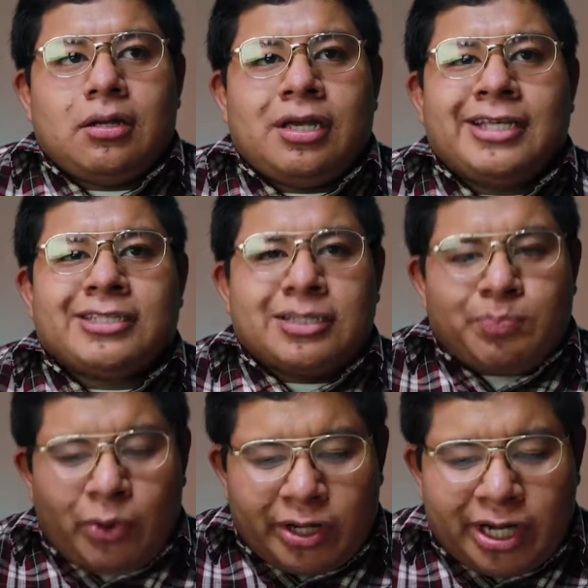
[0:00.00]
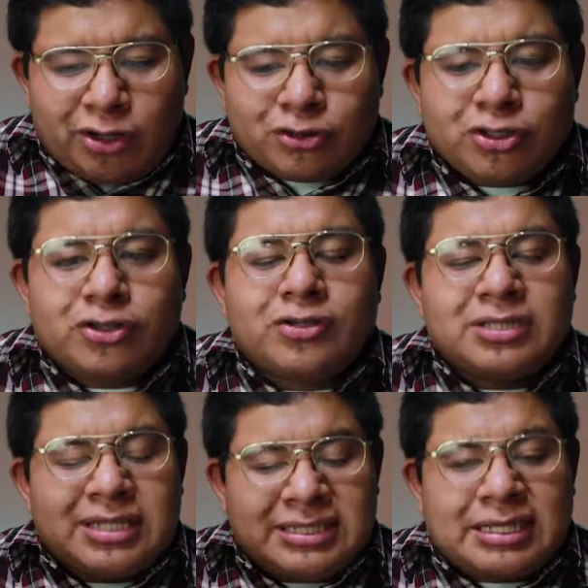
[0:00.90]
es porque
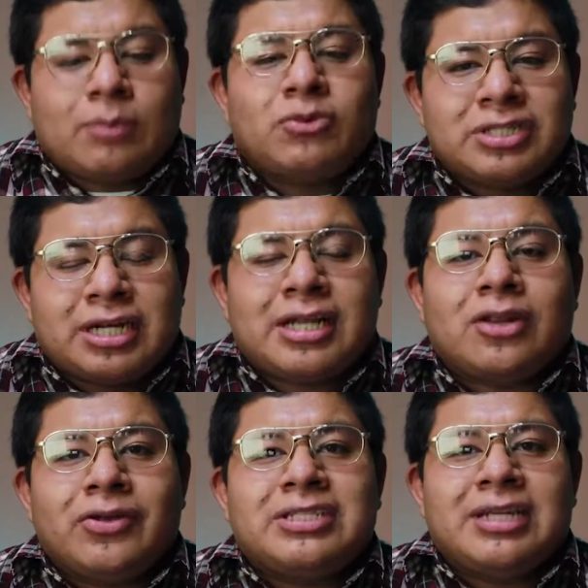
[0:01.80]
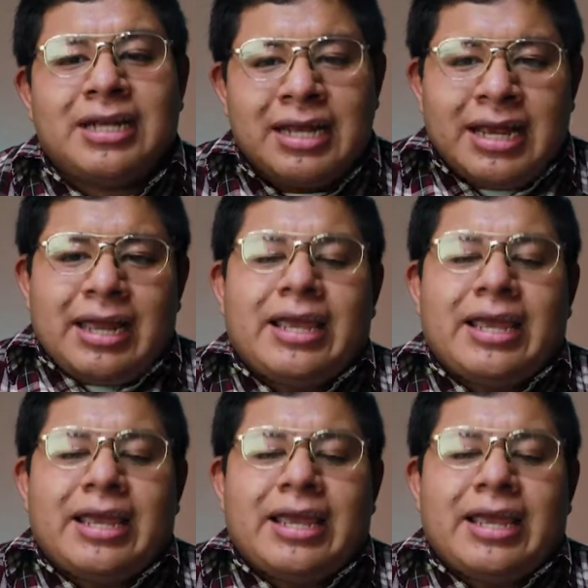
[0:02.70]
nosotros estamos tratando de decirle,